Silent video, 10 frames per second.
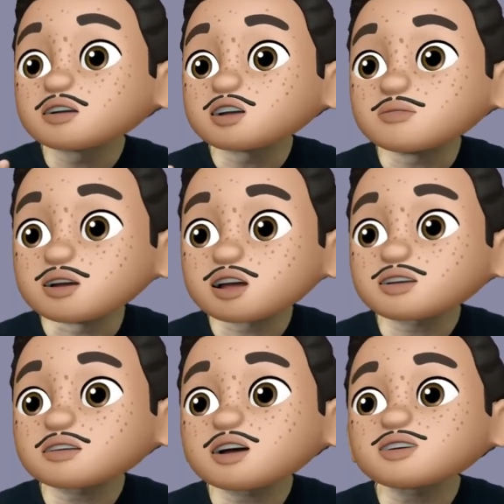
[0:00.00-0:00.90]
니
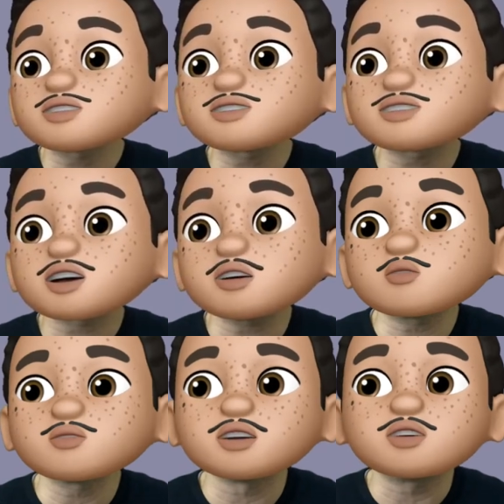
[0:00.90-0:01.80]
밍티엔
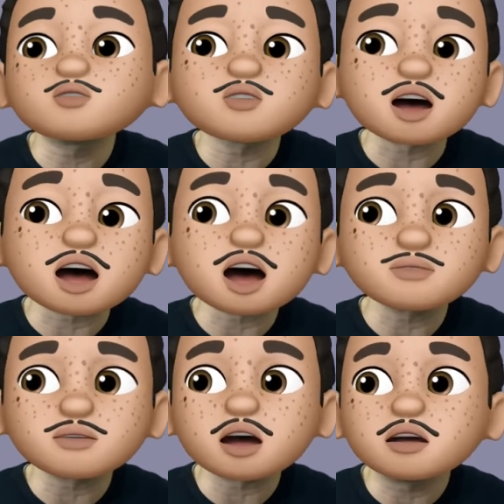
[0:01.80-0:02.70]
샤오
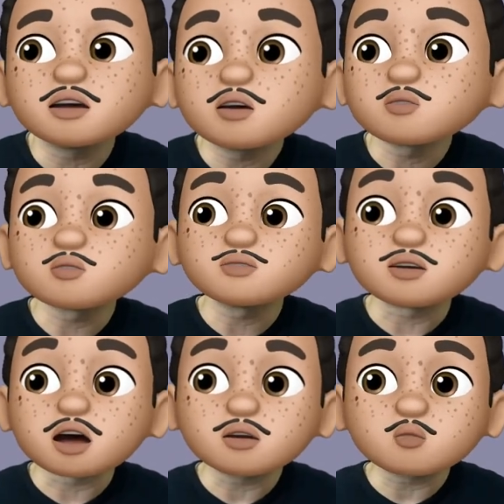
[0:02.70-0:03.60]
넌회라너
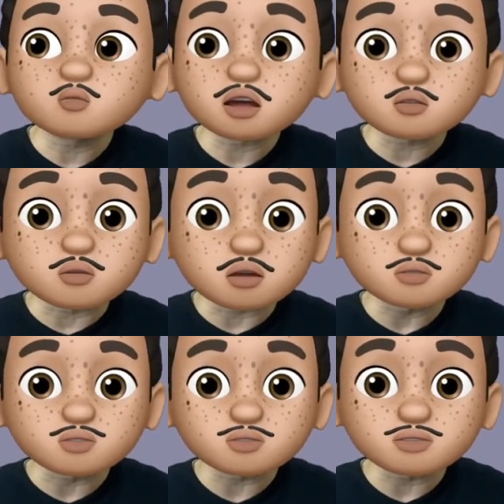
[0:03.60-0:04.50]
내일 오후에
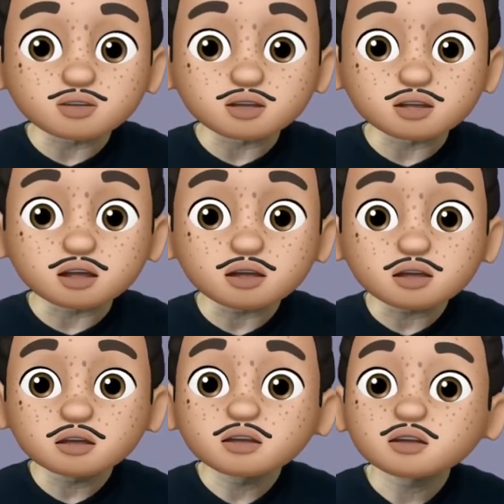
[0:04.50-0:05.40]
돌아올 수
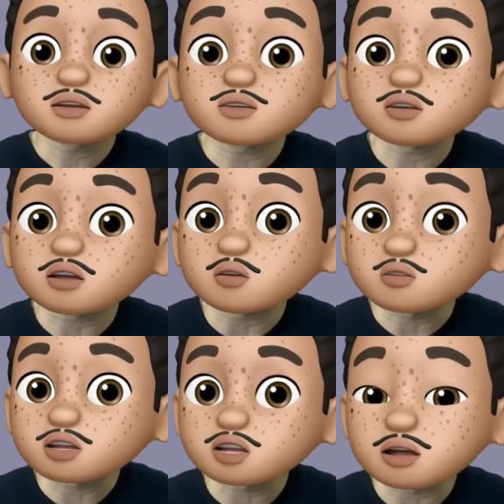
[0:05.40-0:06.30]
있니? 그러니까
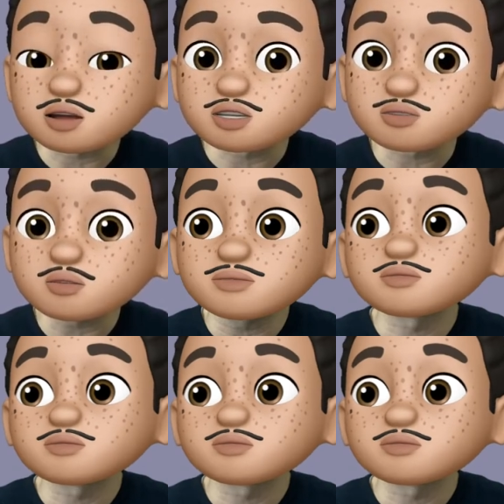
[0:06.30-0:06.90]
어떻게 대답하죠?